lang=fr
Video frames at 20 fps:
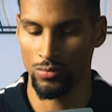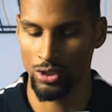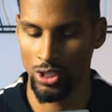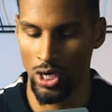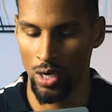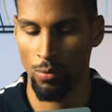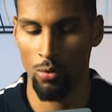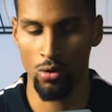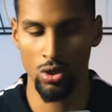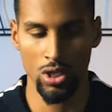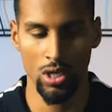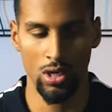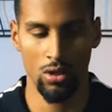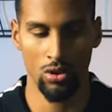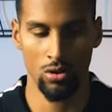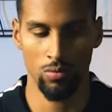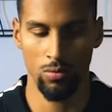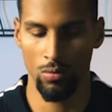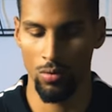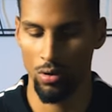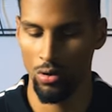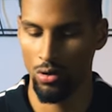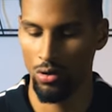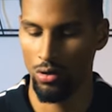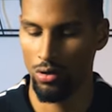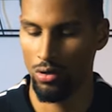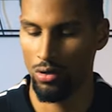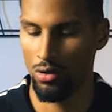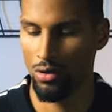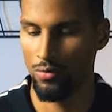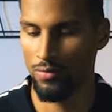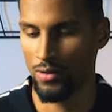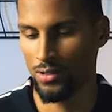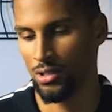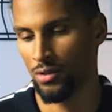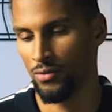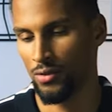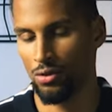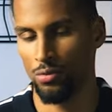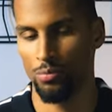j'ai un projet là en ce moment, euh, enfin
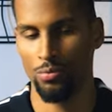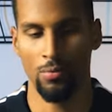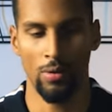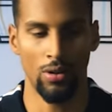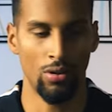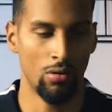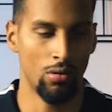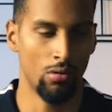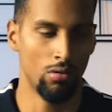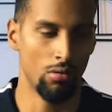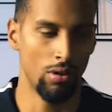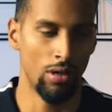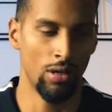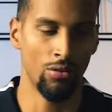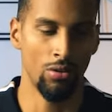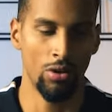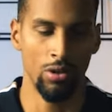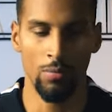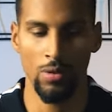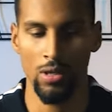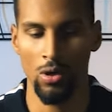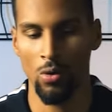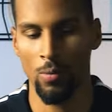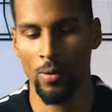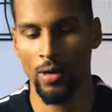ça fait depuis maintenant euh, un an et demi à peu